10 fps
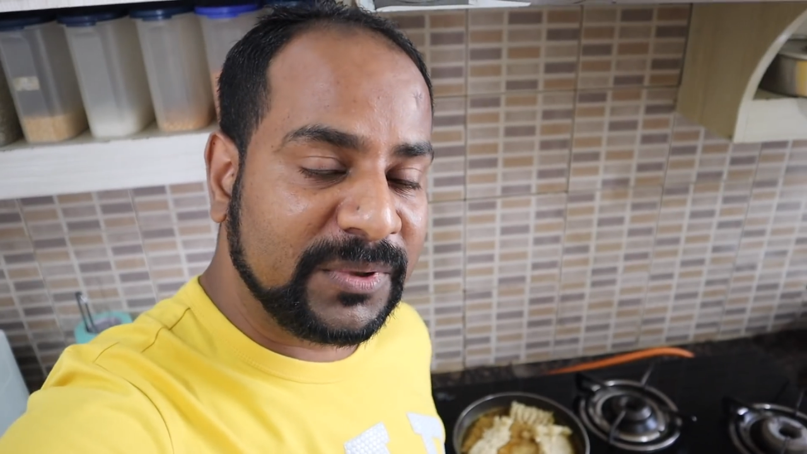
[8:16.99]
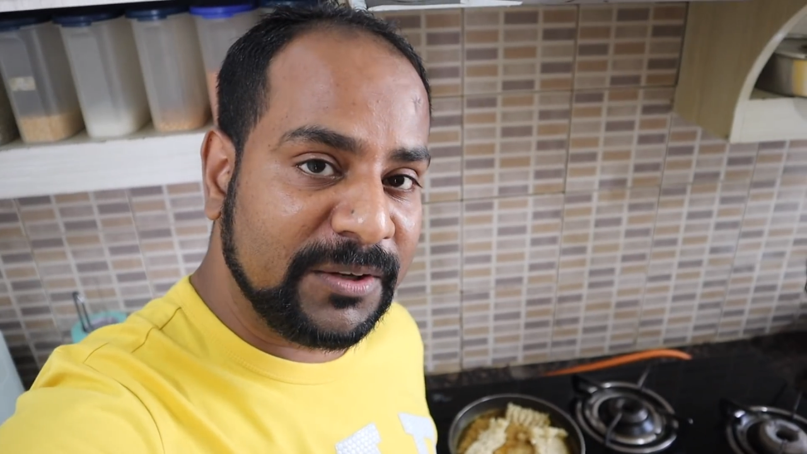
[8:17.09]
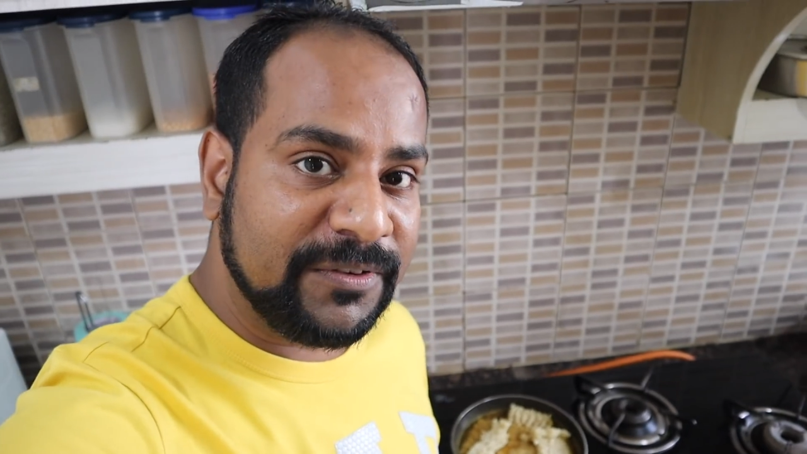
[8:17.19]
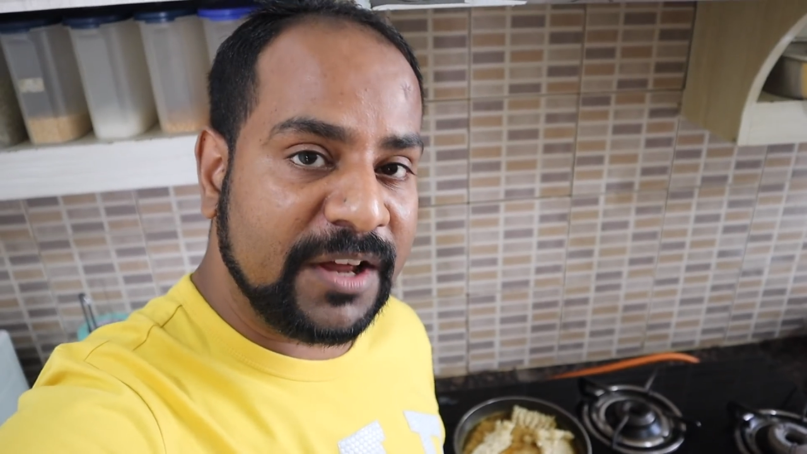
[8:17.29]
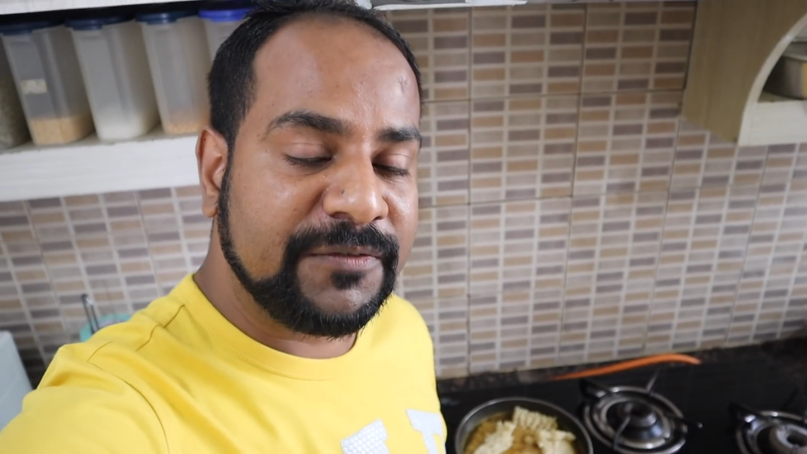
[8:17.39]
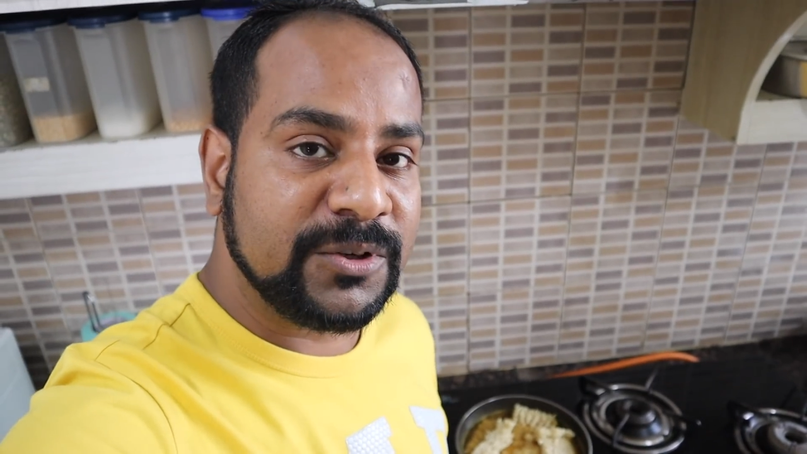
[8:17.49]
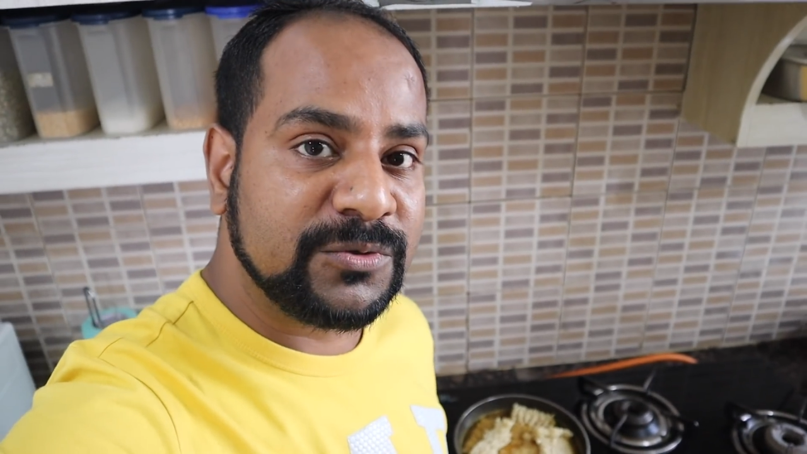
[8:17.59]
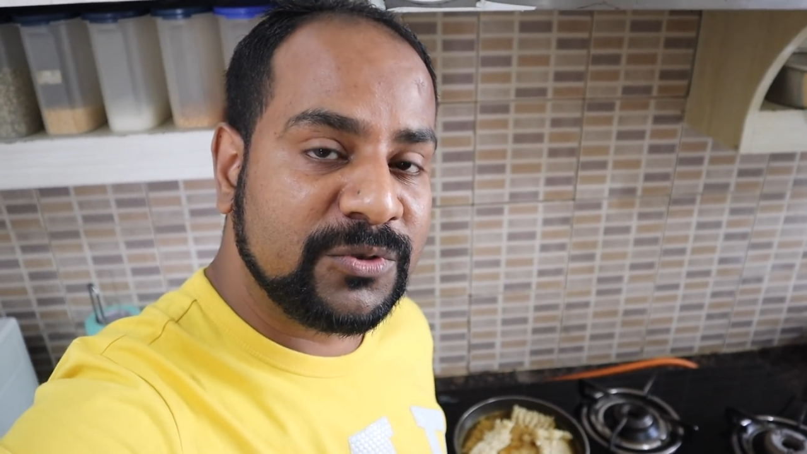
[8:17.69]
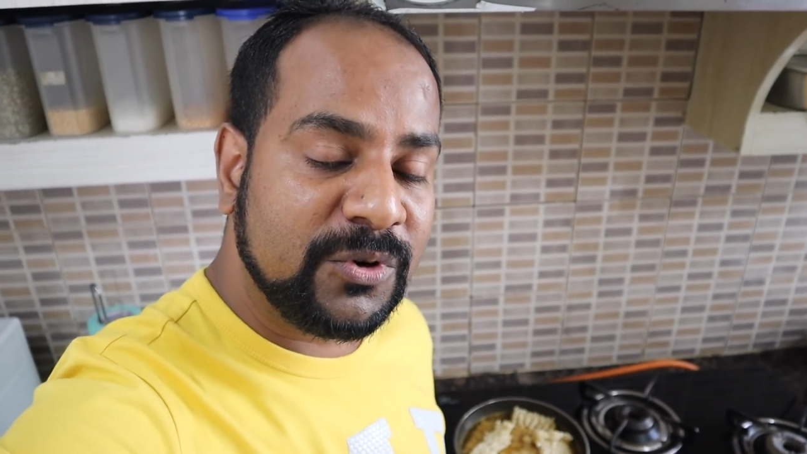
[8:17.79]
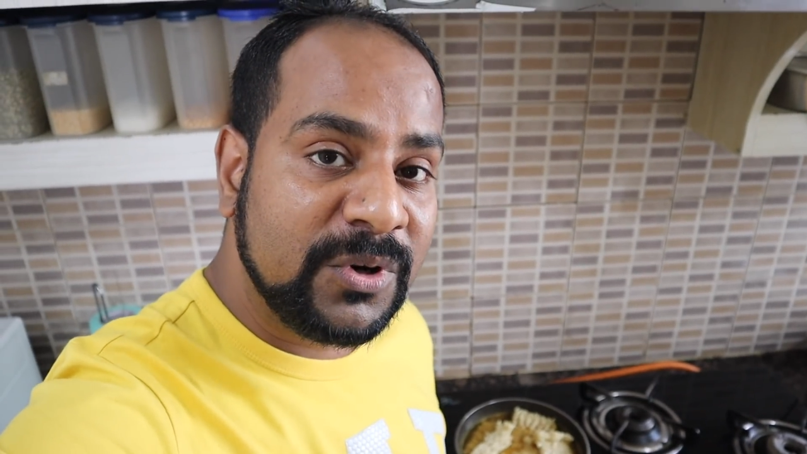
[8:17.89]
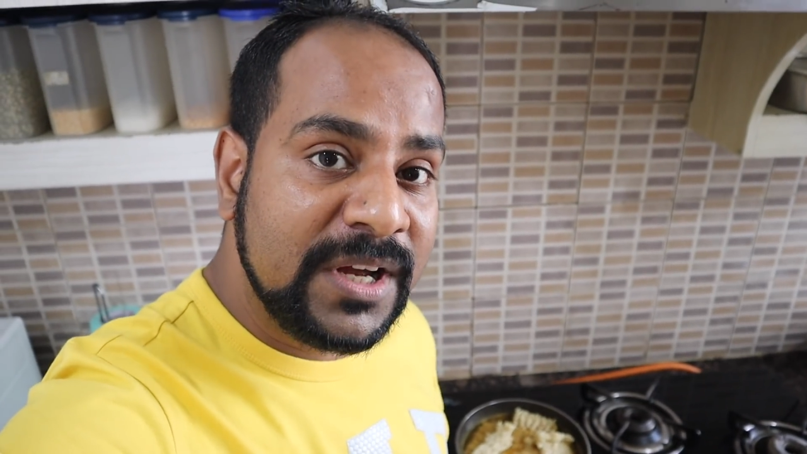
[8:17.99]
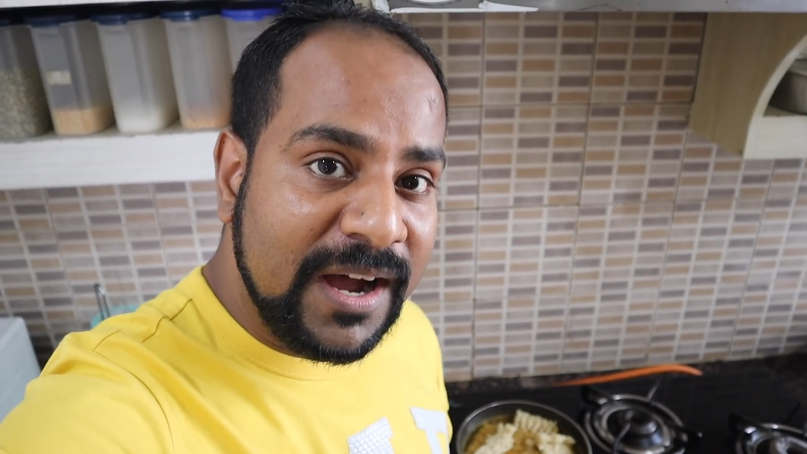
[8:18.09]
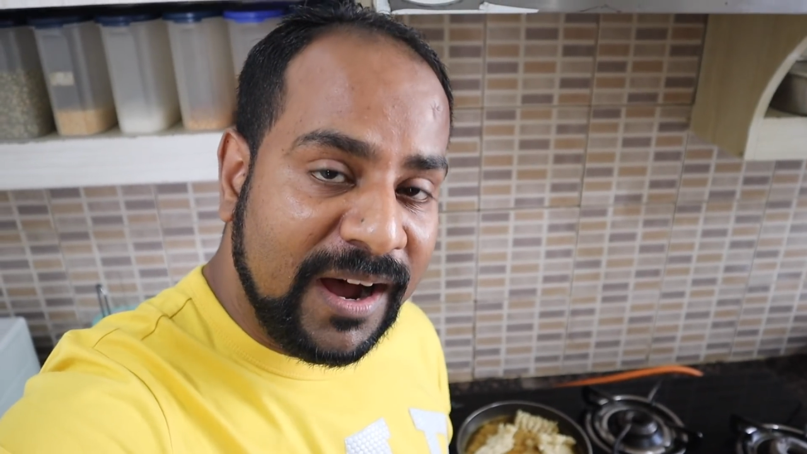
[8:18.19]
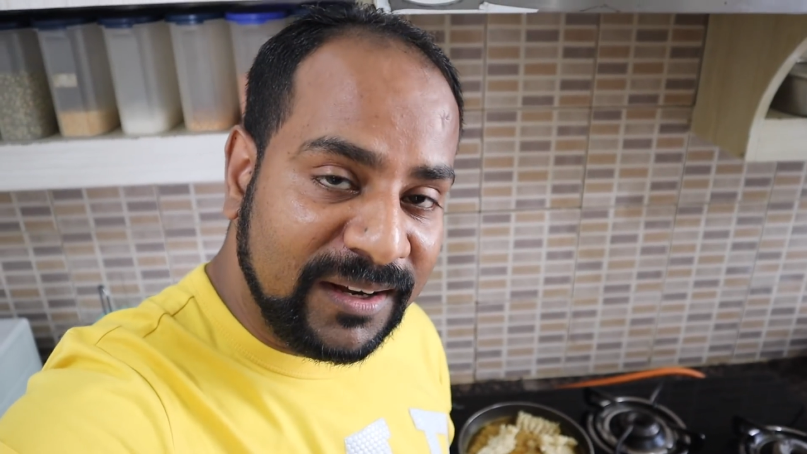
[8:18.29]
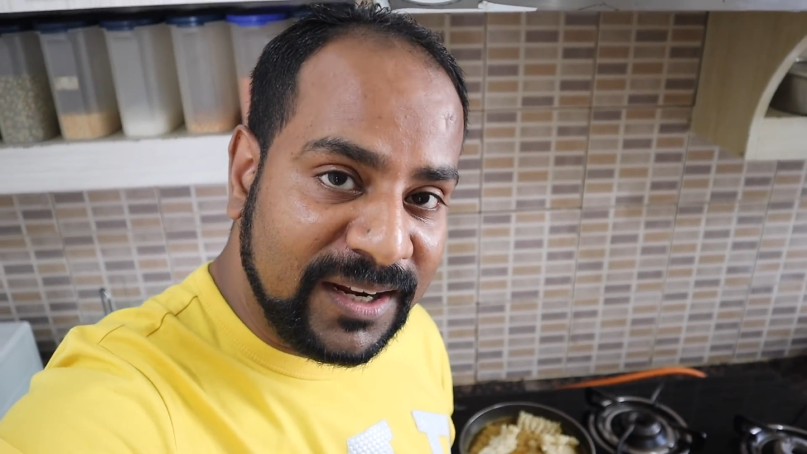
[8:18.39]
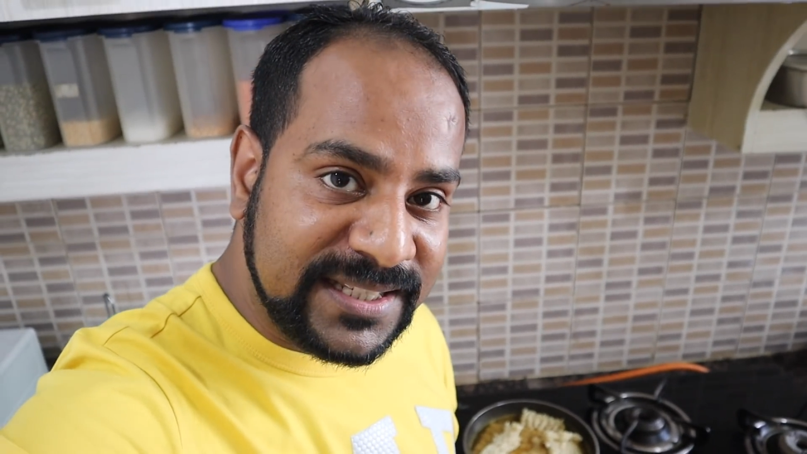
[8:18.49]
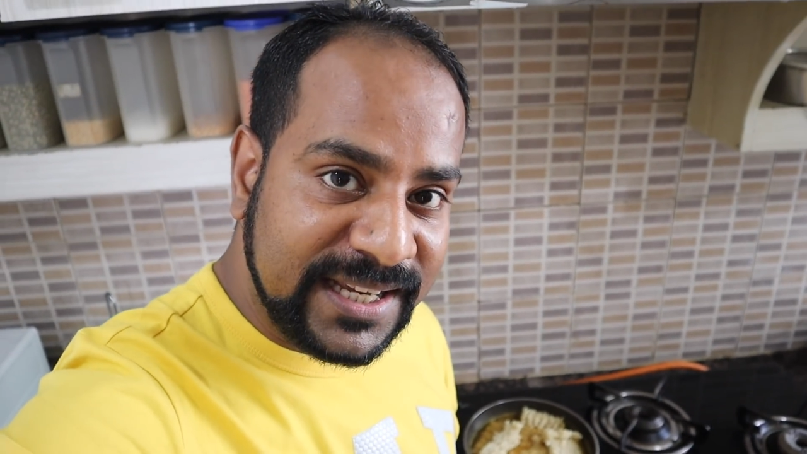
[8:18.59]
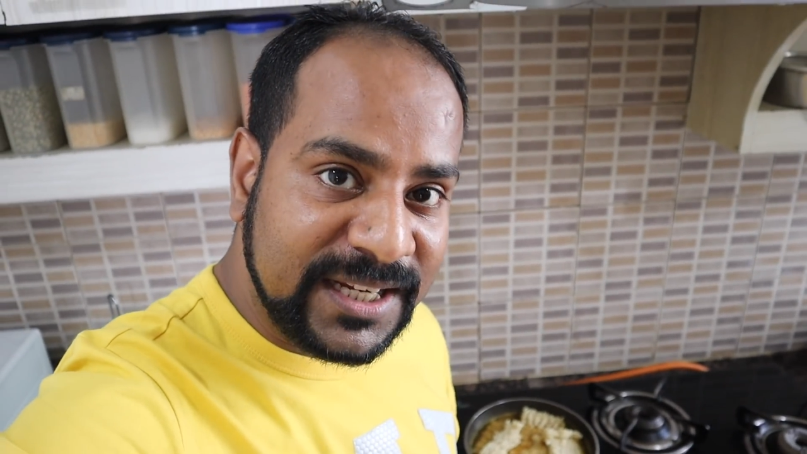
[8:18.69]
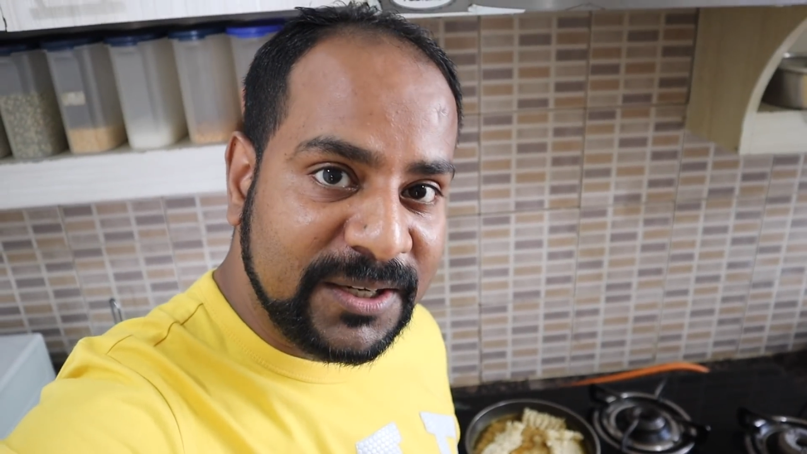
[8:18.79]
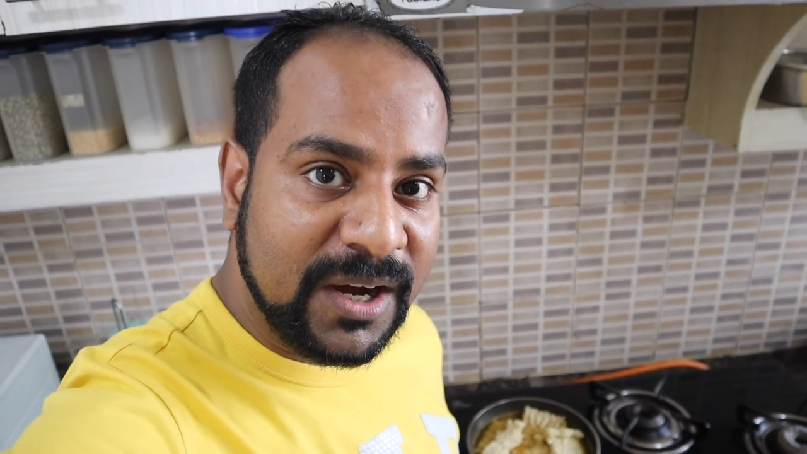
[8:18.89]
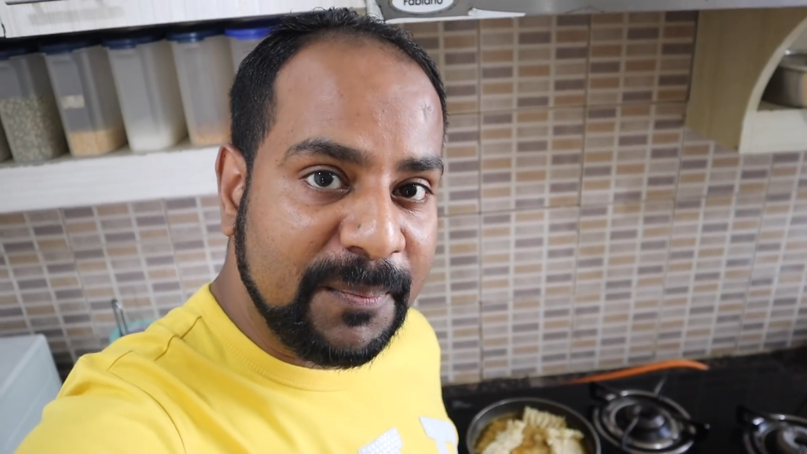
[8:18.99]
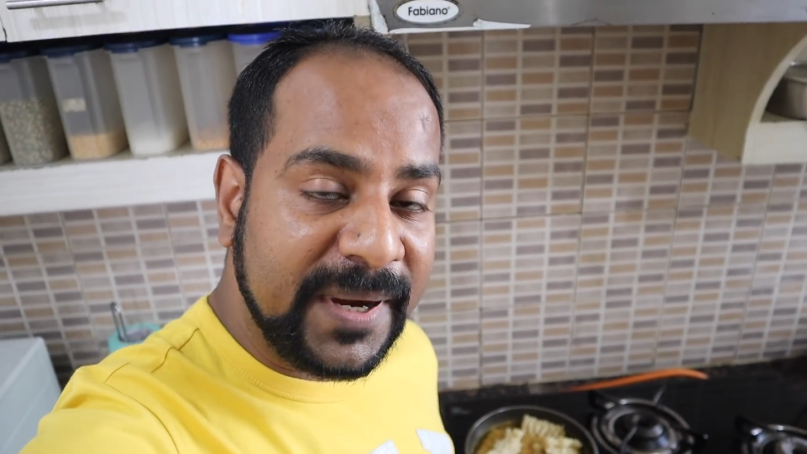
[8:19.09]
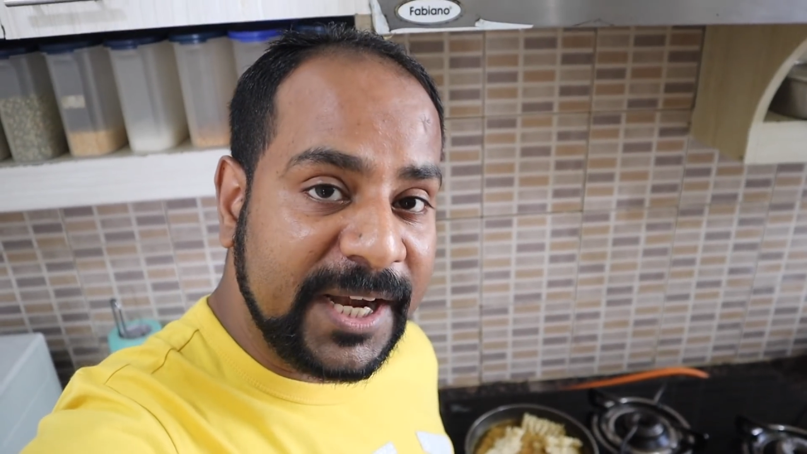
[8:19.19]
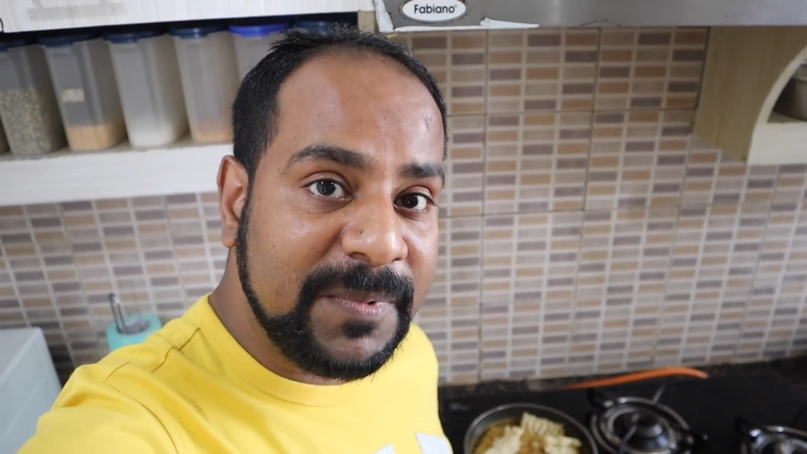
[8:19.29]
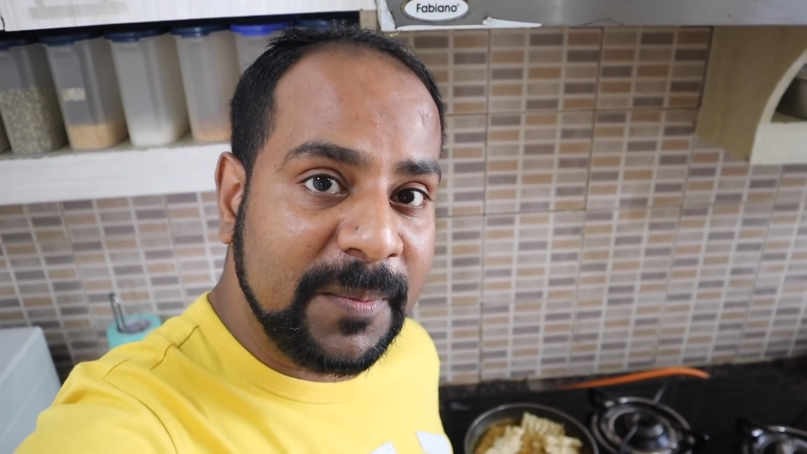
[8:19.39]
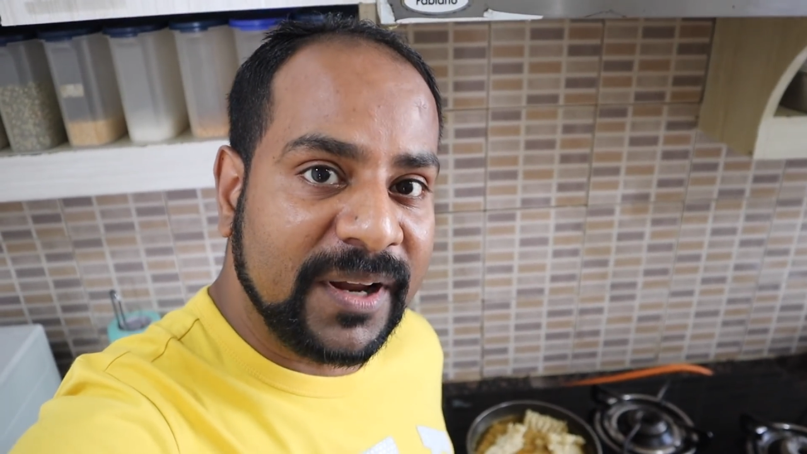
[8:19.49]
मतलब फटाफट उसको हल्का सा एक पेट भी